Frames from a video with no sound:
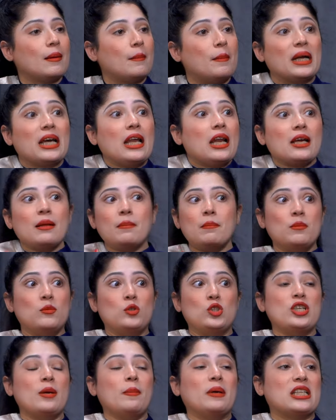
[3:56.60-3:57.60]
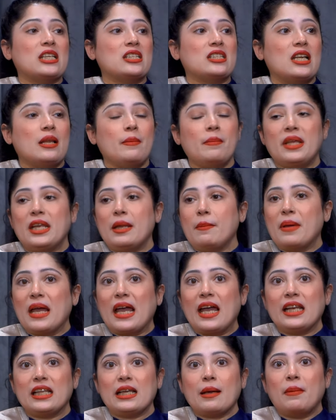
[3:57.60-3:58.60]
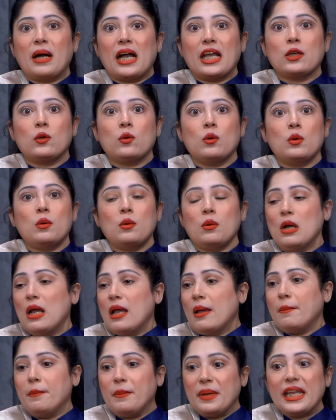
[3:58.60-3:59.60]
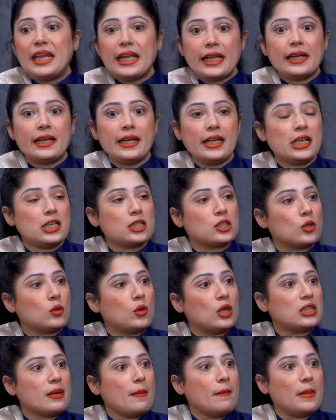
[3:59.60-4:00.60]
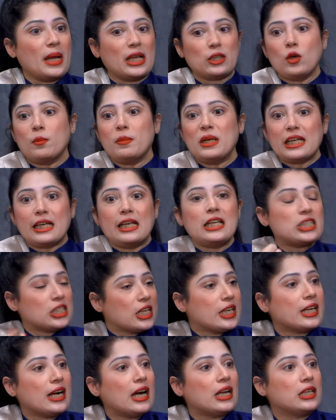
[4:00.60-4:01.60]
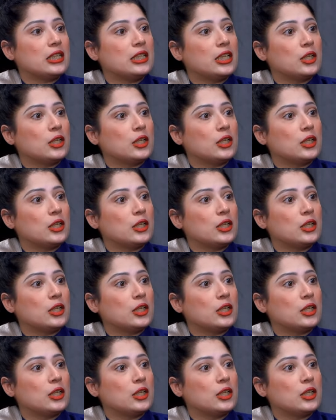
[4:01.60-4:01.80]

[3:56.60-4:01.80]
मगर अगर मुझे पता चले मेरी बहन या भाई को मेरी किडनी की ज़रूरत है मैं तो अपना कलेजा निकाल के